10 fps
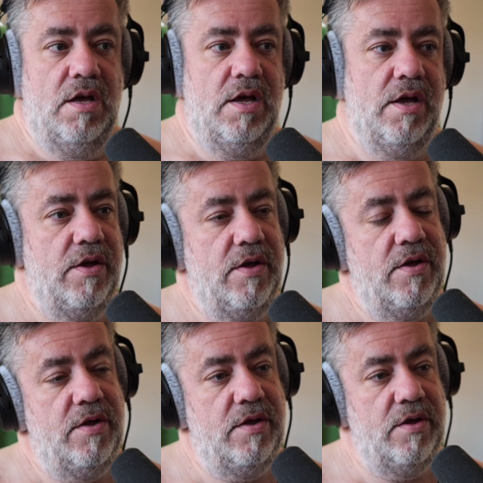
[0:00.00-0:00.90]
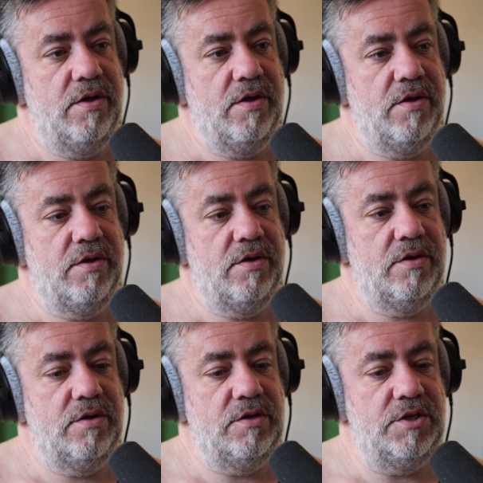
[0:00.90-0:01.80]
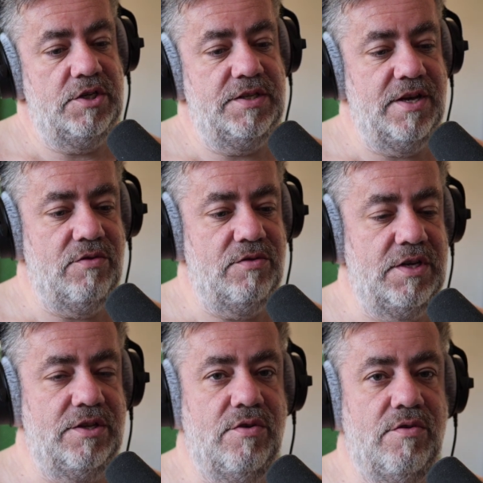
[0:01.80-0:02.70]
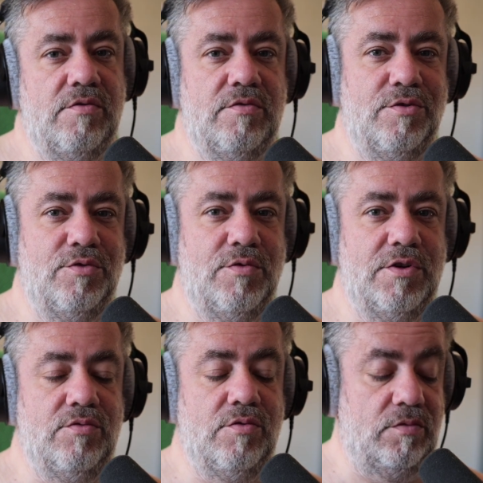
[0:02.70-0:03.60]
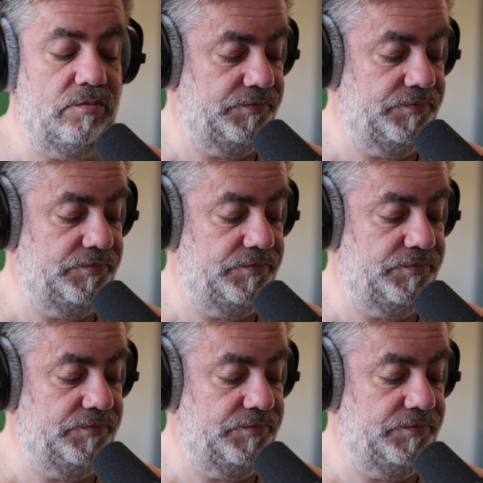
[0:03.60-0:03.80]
Ah. J'ai 54 ans dans 3 jours.